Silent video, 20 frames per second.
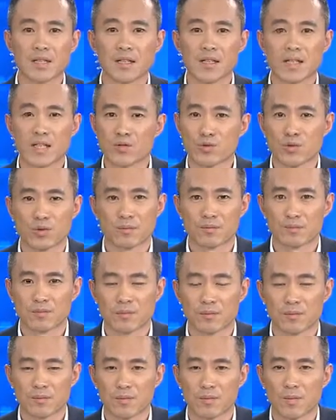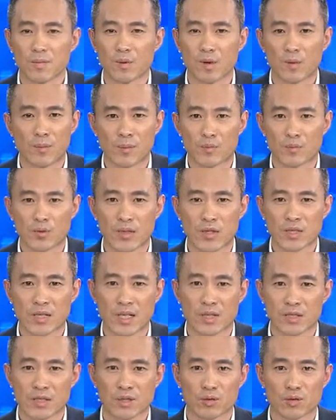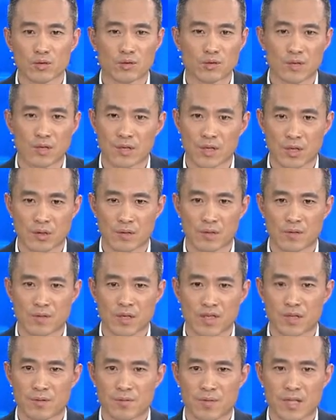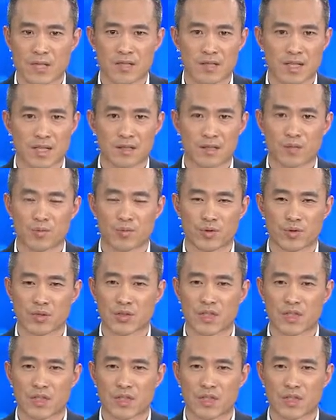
也许，我们不是当时路过小月月身边见死不